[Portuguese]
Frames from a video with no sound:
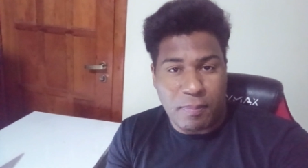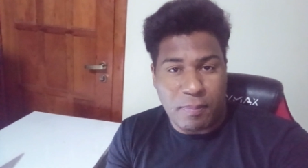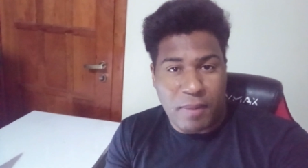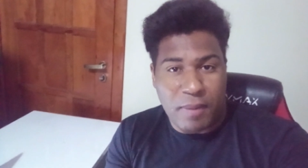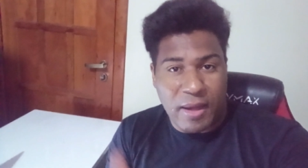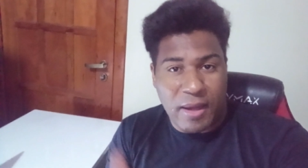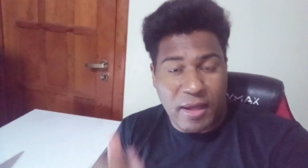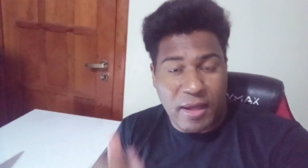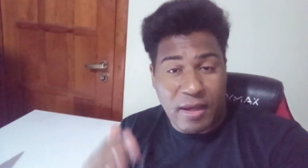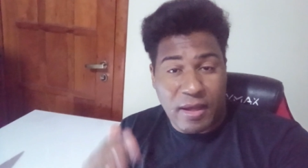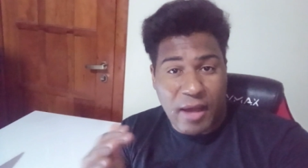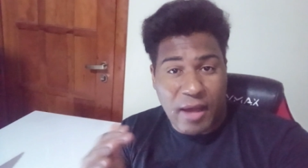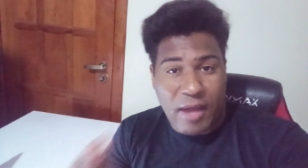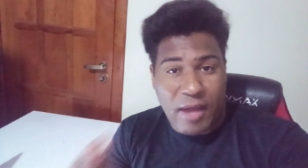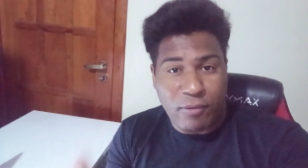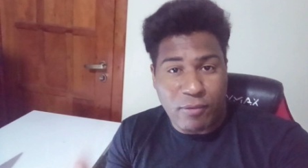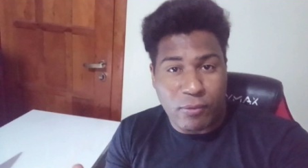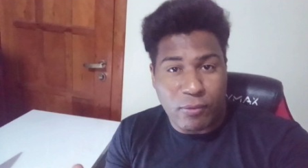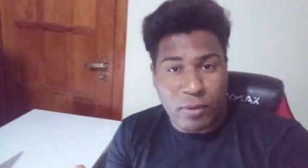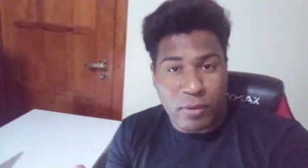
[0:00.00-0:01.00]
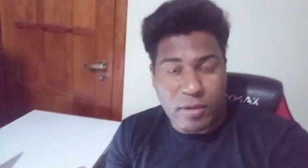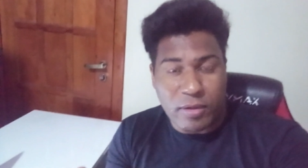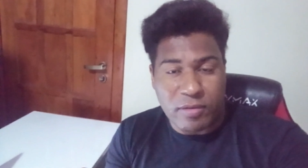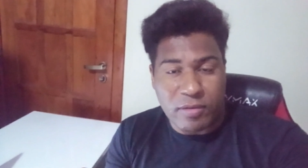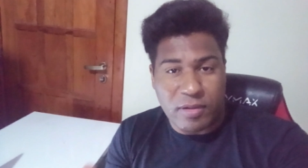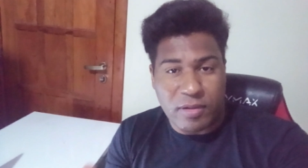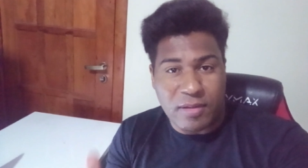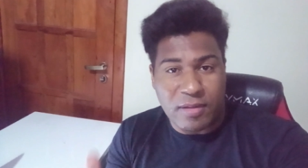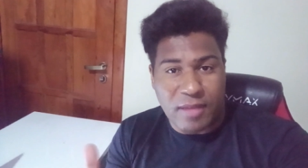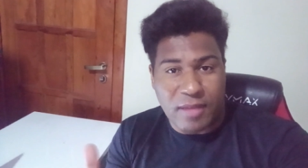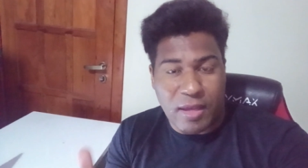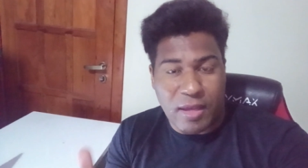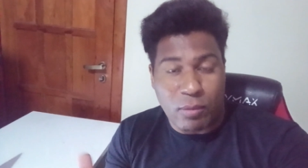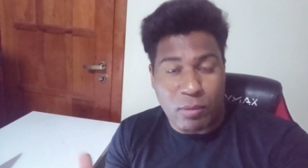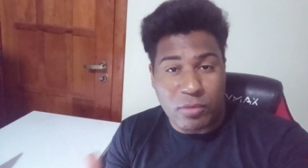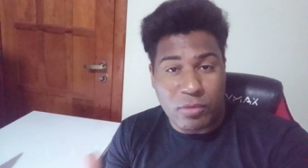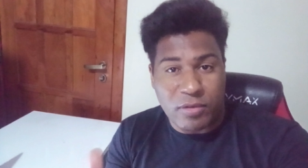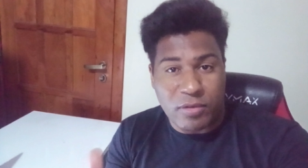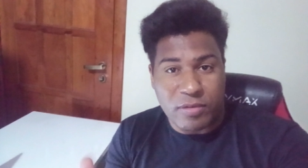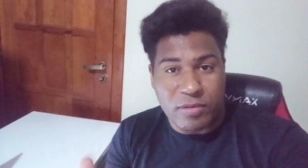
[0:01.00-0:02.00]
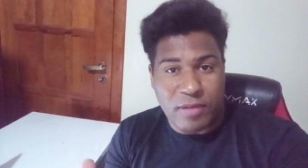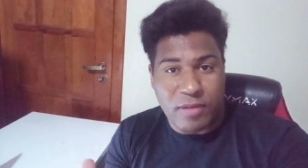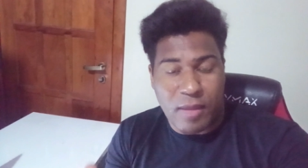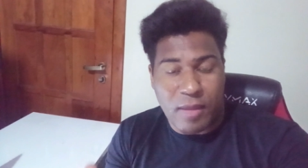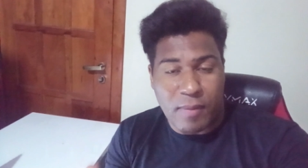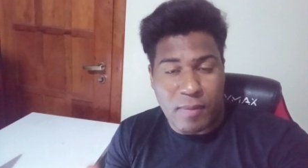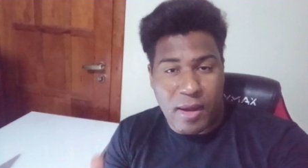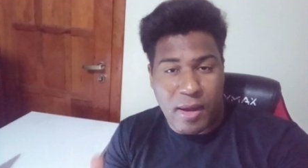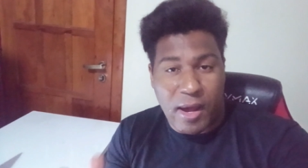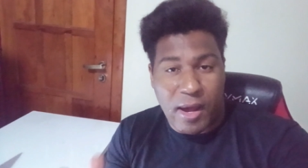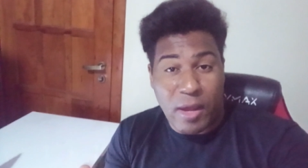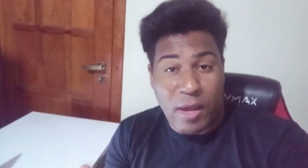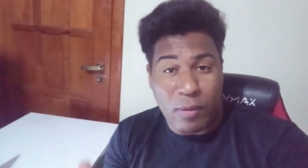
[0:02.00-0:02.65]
para iPhones que têm o sistema